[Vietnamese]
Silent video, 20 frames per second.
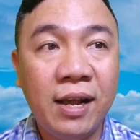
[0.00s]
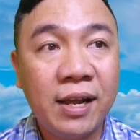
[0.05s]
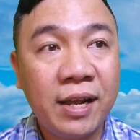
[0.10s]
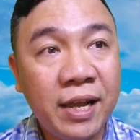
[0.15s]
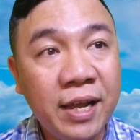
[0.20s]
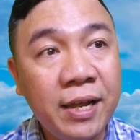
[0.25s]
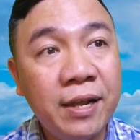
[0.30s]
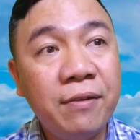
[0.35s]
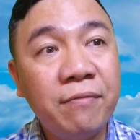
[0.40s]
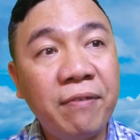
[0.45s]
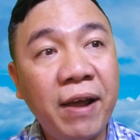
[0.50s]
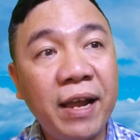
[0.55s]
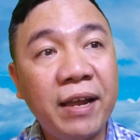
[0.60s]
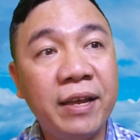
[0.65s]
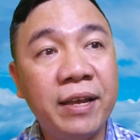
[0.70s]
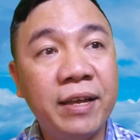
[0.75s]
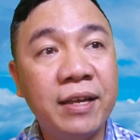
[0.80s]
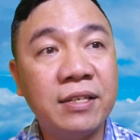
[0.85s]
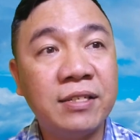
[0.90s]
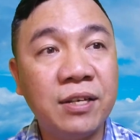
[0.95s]
Khi phát
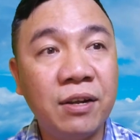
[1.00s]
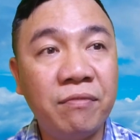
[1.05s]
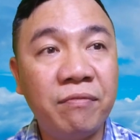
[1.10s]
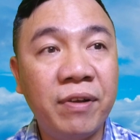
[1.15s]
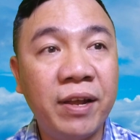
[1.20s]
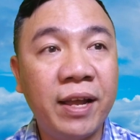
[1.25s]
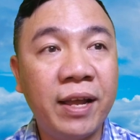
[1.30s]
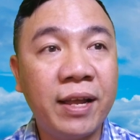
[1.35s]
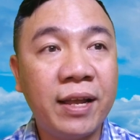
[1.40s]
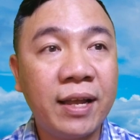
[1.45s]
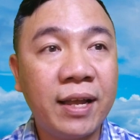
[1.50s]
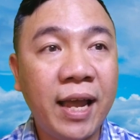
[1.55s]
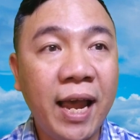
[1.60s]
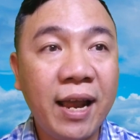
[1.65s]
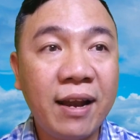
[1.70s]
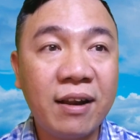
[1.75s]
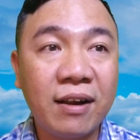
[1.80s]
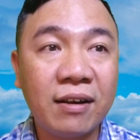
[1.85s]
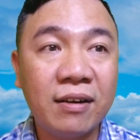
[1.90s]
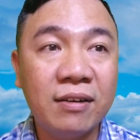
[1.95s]
hiện sự việc,
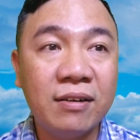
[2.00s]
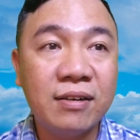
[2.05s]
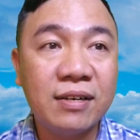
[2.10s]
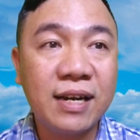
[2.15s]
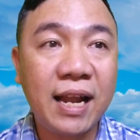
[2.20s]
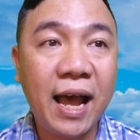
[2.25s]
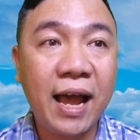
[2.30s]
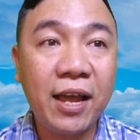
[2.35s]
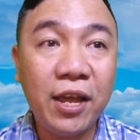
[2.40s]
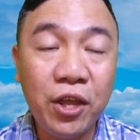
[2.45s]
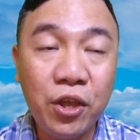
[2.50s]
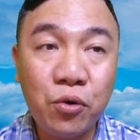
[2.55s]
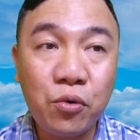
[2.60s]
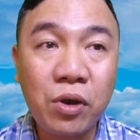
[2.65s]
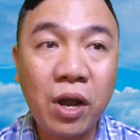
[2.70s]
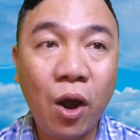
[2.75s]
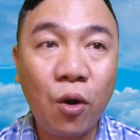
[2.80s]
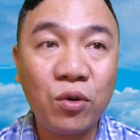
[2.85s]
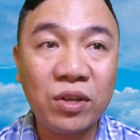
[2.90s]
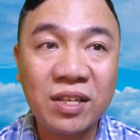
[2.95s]
các lực lượng đã yêu
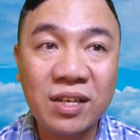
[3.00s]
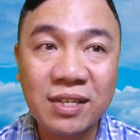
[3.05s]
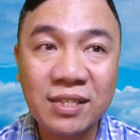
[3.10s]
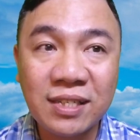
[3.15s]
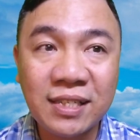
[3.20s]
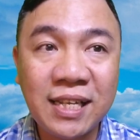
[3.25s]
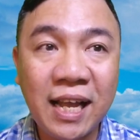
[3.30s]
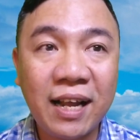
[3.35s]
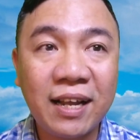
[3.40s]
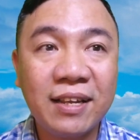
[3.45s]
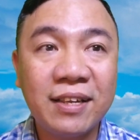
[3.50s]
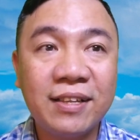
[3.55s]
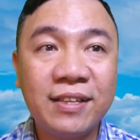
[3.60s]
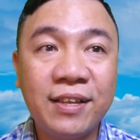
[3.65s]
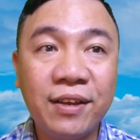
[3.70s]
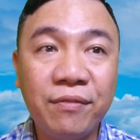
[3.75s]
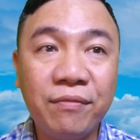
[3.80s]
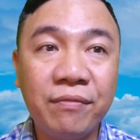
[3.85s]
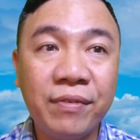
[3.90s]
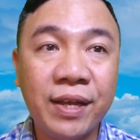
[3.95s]
cầu chức sắc,
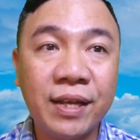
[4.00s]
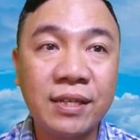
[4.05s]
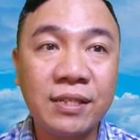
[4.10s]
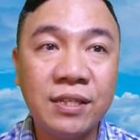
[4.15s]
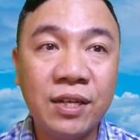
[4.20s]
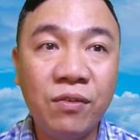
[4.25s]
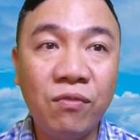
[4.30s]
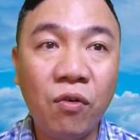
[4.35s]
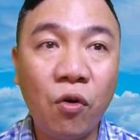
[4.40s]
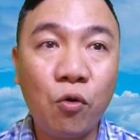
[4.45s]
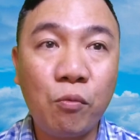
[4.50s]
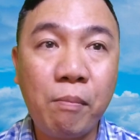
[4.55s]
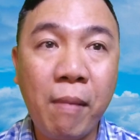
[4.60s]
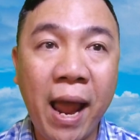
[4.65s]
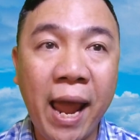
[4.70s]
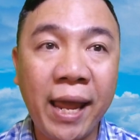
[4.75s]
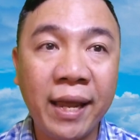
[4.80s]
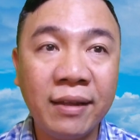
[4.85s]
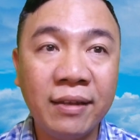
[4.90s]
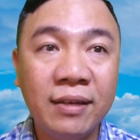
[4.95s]
chức việc sứ vụ
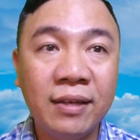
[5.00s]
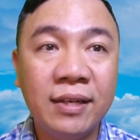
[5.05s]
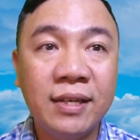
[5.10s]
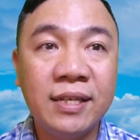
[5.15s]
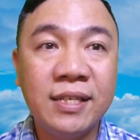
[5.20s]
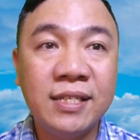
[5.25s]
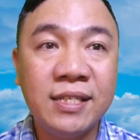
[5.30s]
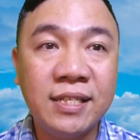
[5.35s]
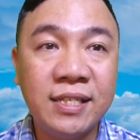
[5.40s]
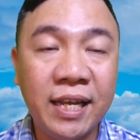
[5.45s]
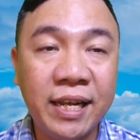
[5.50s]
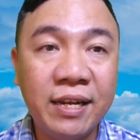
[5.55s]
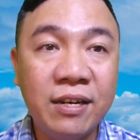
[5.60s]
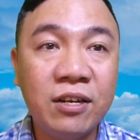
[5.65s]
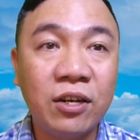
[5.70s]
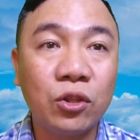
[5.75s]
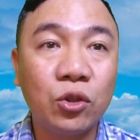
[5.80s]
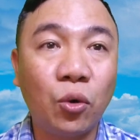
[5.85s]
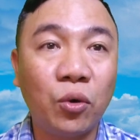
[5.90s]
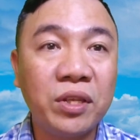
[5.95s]
bản chỉ
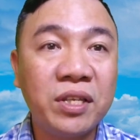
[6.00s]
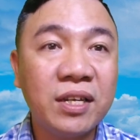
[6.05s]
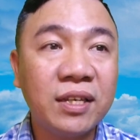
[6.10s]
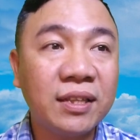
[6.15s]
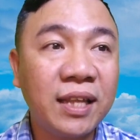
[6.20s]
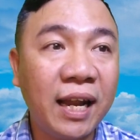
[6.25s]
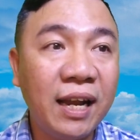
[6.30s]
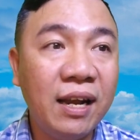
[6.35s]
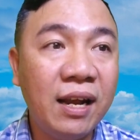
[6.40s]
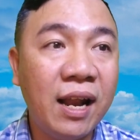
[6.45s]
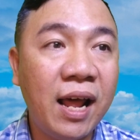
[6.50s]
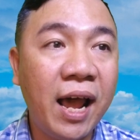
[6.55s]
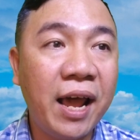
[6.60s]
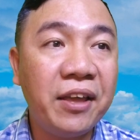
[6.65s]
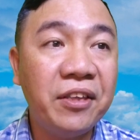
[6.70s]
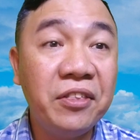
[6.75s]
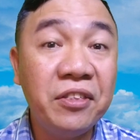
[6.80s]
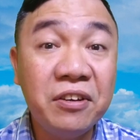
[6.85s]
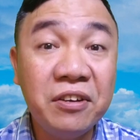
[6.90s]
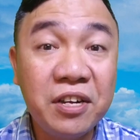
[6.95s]
được tổ chức thánh
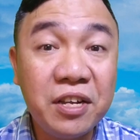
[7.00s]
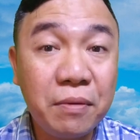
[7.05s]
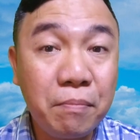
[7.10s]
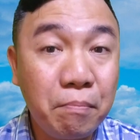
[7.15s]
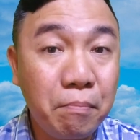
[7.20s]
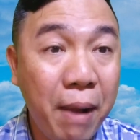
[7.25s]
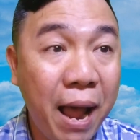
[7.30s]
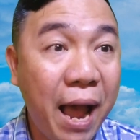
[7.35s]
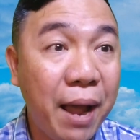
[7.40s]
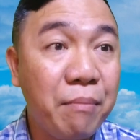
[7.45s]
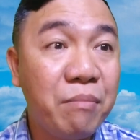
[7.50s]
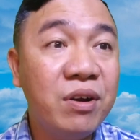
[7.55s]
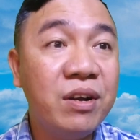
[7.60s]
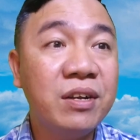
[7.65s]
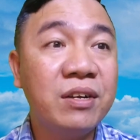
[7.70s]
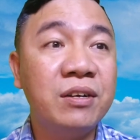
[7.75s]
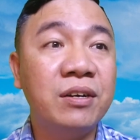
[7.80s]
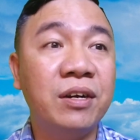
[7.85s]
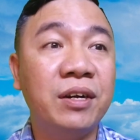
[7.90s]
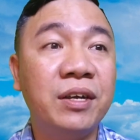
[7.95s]
lễ dưới 30
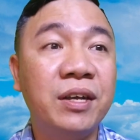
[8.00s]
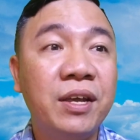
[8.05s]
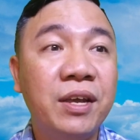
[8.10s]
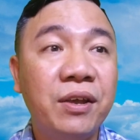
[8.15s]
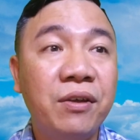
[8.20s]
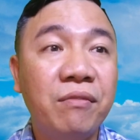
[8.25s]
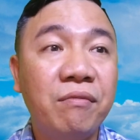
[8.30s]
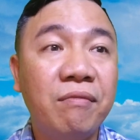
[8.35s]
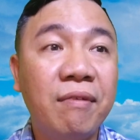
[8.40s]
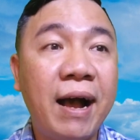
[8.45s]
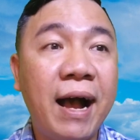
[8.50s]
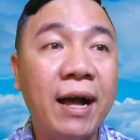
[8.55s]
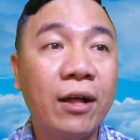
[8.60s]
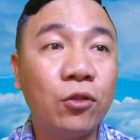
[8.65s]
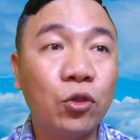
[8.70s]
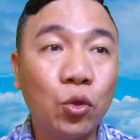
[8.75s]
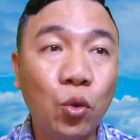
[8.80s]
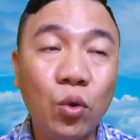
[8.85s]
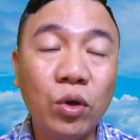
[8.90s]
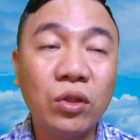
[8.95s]
người và
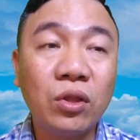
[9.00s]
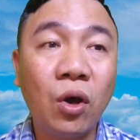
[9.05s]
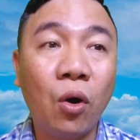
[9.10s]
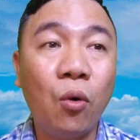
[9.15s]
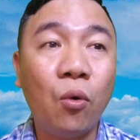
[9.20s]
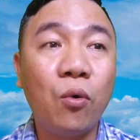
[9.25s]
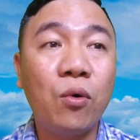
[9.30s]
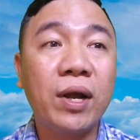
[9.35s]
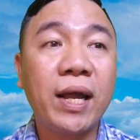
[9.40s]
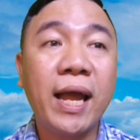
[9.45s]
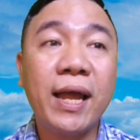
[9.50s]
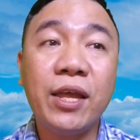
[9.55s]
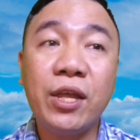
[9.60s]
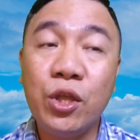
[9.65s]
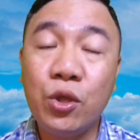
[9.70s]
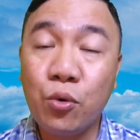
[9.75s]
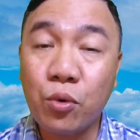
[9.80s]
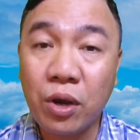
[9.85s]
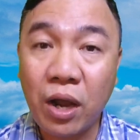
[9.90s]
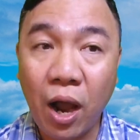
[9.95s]
tuân thủ các
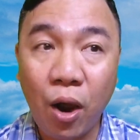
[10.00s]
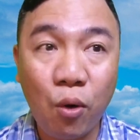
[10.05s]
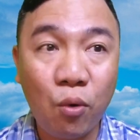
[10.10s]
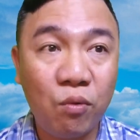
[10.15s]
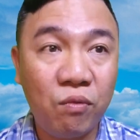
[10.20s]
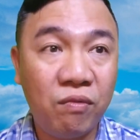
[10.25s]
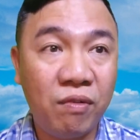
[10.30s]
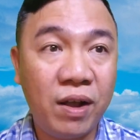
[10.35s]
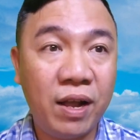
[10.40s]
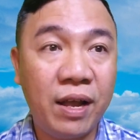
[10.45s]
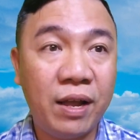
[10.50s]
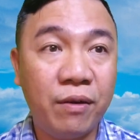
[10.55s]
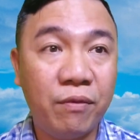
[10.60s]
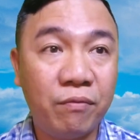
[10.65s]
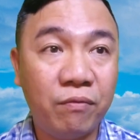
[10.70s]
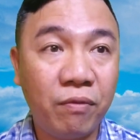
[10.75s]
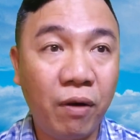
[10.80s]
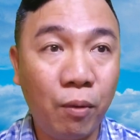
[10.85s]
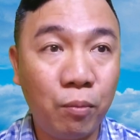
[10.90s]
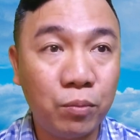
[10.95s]
yêu cầu về
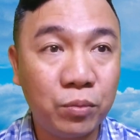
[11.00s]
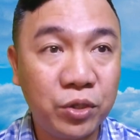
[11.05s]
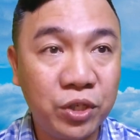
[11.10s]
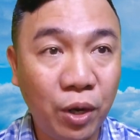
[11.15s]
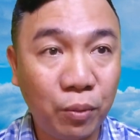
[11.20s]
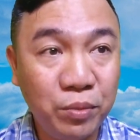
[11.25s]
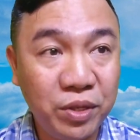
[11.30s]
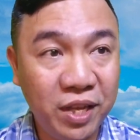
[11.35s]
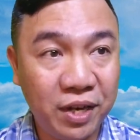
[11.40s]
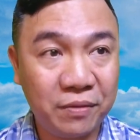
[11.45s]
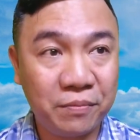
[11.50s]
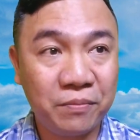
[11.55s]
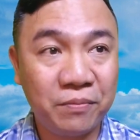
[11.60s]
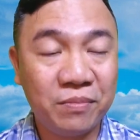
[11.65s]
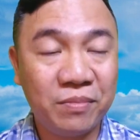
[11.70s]
phòng chống dịch.